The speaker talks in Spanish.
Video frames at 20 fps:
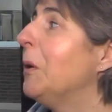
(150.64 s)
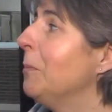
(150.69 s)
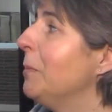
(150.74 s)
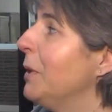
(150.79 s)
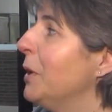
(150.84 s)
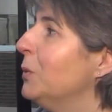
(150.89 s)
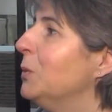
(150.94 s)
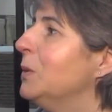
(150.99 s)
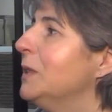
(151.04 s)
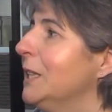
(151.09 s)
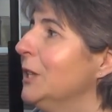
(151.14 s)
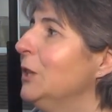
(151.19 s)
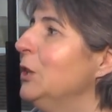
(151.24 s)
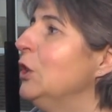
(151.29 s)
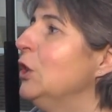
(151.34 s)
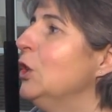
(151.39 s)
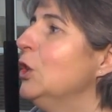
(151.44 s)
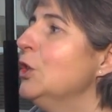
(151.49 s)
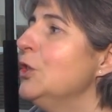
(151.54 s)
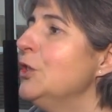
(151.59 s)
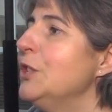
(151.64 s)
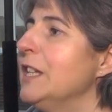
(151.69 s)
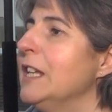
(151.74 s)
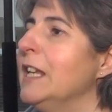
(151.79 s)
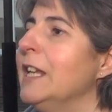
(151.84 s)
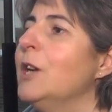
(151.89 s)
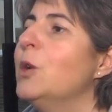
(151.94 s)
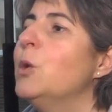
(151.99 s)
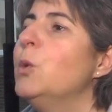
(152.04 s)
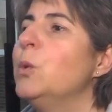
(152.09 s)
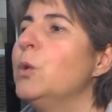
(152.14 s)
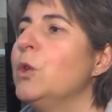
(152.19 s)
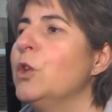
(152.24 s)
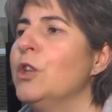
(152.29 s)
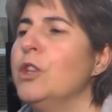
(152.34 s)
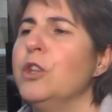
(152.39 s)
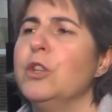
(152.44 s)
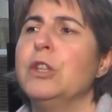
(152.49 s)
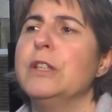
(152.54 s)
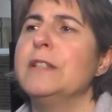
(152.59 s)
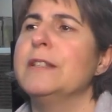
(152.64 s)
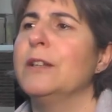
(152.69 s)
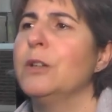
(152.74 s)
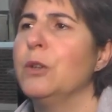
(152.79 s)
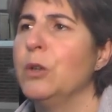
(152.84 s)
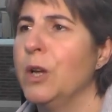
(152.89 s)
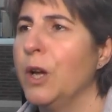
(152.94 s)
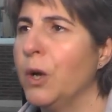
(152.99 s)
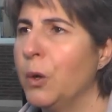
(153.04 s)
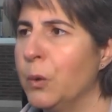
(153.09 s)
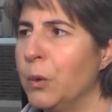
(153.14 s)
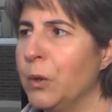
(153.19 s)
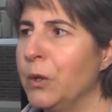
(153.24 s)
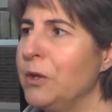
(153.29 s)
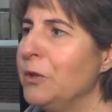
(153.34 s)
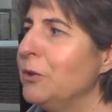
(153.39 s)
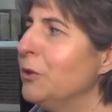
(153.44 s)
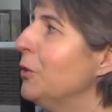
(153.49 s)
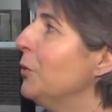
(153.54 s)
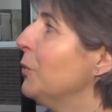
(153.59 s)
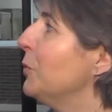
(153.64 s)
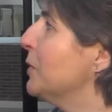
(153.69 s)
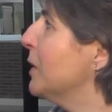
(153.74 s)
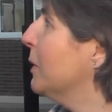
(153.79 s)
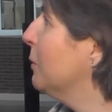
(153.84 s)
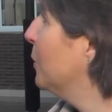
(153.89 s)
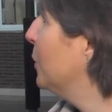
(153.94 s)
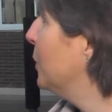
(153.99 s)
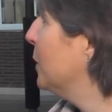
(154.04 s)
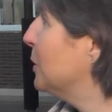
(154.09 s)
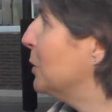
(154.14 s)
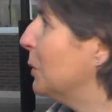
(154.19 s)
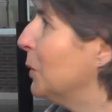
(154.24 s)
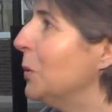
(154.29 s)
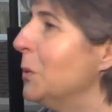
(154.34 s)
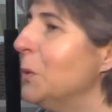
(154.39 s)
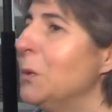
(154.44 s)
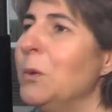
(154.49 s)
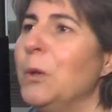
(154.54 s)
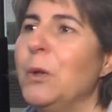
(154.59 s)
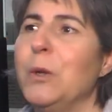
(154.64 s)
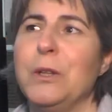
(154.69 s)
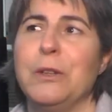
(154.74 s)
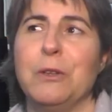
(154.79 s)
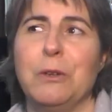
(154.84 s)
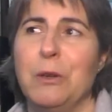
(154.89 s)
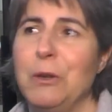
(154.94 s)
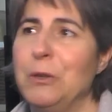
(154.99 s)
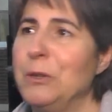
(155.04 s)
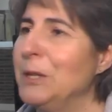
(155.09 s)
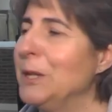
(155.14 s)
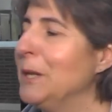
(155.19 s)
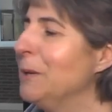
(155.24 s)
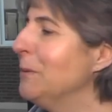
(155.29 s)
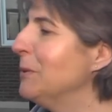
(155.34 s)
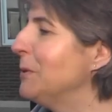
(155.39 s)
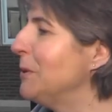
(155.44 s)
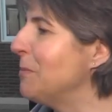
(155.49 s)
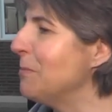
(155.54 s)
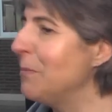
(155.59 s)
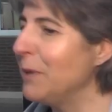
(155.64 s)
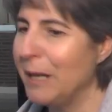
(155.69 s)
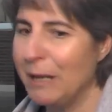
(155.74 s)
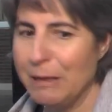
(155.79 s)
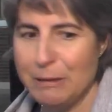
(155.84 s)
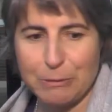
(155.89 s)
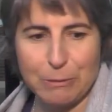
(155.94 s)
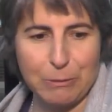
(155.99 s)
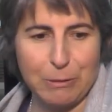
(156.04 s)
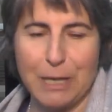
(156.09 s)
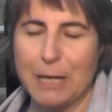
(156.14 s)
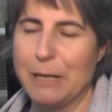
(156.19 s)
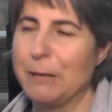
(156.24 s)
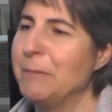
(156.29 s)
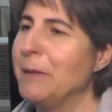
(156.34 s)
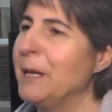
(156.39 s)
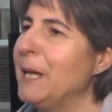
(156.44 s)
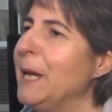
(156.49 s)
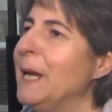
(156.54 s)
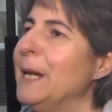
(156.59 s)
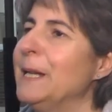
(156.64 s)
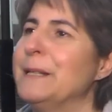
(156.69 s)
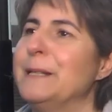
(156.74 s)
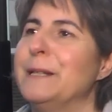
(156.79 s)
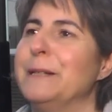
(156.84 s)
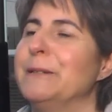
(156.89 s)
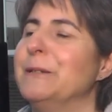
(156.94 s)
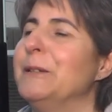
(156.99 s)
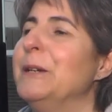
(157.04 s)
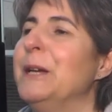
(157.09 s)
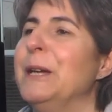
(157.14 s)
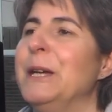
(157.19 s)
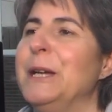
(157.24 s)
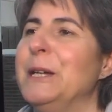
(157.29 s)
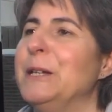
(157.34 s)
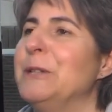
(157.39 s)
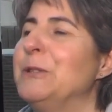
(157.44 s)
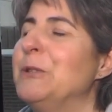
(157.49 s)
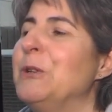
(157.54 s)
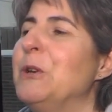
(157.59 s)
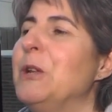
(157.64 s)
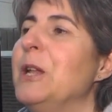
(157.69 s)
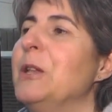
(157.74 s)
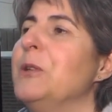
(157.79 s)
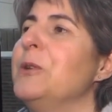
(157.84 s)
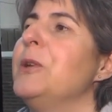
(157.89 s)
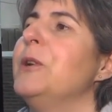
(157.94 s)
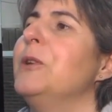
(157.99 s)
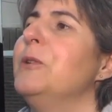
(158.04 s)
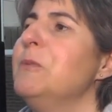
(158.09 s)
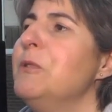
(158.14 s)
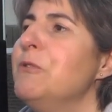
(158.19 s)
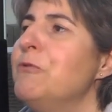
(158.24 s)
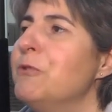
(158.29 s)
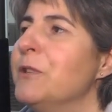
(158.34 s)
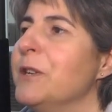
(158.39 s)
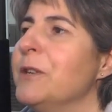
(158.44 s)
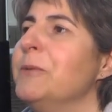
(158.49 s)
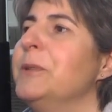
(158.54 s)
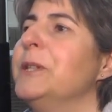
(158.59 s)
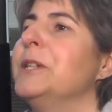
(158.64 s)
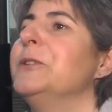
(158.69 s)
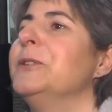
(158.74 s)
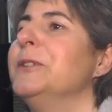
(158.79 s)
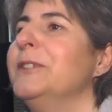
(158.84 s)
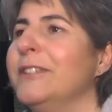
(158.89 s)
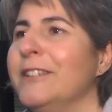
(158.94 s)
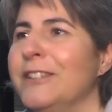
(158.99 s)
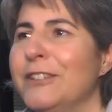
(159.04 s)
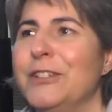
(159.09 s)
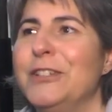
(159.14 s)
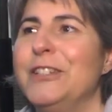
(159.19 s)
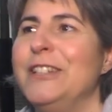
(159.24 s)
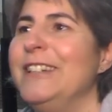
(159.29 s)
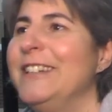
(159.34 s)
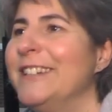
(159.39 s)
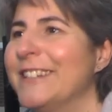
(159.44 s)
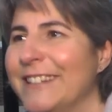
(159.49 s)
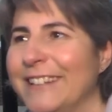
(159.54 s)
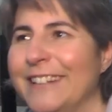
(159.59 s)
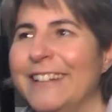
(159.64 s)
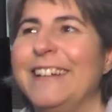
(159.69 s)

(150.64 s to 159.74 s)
preguntándonos el escudo, ¿de dónde salió el escudo? Y todos usamos nuestro escudo y todos lo tenemos impreso en las remeras, en, todos lados. ¿Y cómo fue? Bueno, entonces